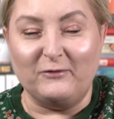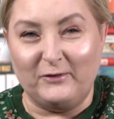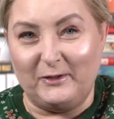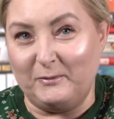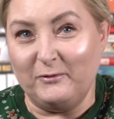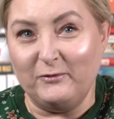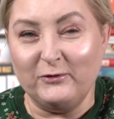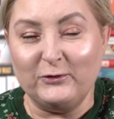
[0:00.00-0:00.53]

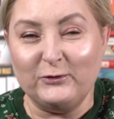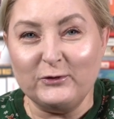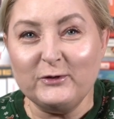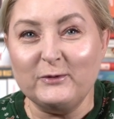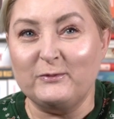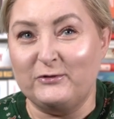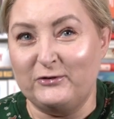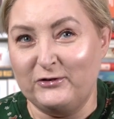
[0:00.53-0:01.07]
film, w
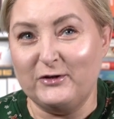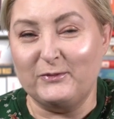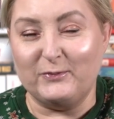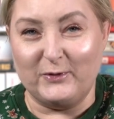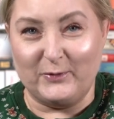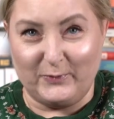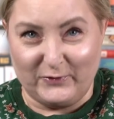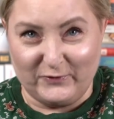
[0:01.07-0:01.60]
którym dzisiaj
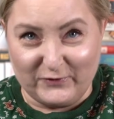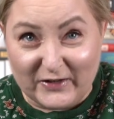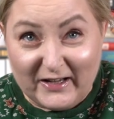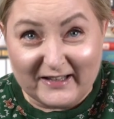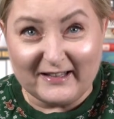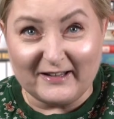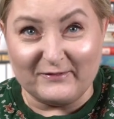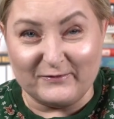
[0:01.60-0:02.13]

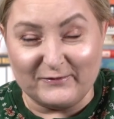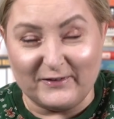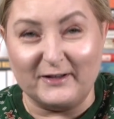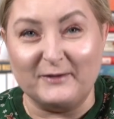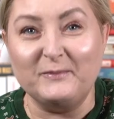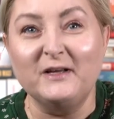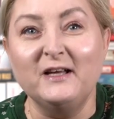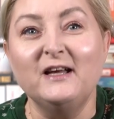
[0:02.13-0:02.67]
poopowiadam
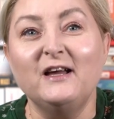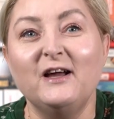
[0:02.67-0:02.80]
Wam